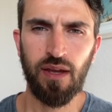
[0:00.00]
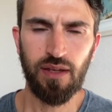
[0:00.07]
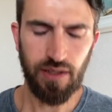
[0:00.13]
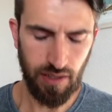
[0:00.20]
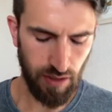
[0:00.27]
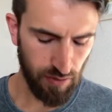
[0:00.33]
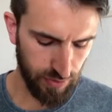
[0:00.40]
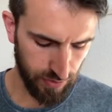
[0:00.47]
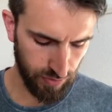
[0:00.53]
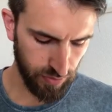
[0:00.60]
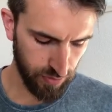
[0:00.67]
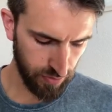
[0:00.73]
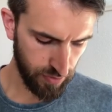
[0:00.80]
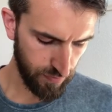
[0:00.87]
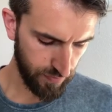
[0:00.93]

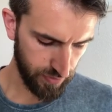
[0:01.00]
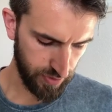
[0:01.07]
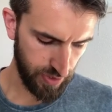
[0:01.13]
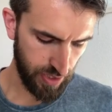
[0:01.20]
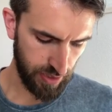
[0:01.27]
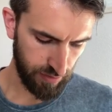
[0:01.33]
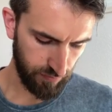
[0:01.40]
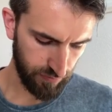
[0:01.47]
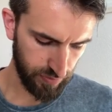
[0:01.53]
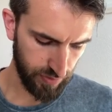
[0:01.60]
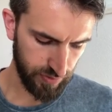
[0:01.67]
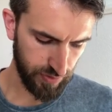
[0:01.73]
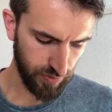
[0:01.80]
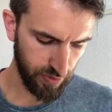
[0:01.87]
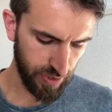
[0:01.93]
Genauso von, ein,
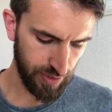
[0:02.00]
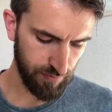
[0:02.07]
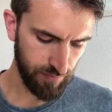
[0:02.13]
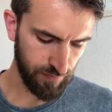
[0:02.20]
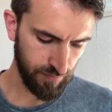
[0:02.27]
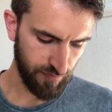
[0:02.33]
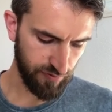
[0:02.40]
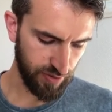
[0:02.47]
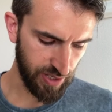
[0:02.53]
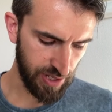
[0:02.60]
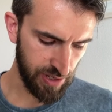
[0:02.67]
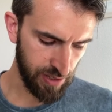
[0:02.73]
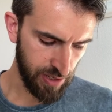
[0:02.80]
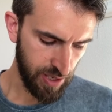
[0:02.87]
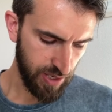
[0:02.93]
von so einem
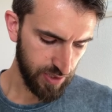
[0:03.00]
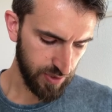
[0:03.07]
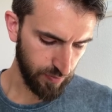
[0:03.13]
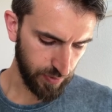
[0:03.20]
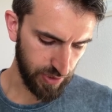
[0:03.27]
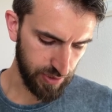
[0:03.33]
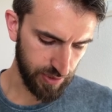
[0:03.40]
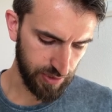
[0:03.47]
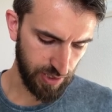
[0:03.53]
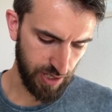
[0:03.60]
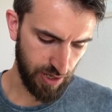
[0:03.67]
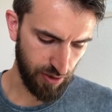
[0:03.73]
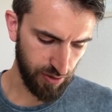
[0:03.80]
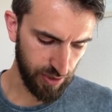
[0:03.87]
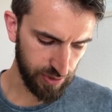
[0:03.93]
Fall spricht
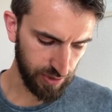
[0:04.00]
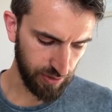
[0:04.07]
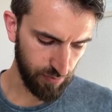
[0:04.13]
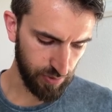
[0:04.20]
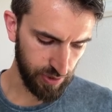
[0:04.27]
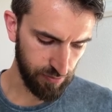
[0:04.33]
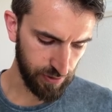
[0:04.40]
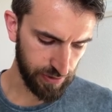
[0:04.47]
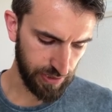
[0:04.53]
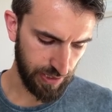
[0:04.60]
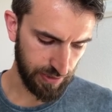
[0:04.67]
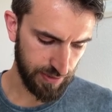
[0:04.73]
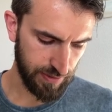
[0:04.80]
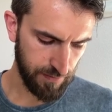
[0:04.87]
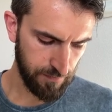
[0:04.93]
der heutige
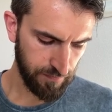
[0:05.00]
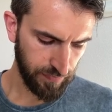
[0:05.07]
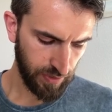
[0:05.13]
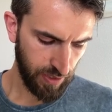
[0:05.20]
Bibeltext.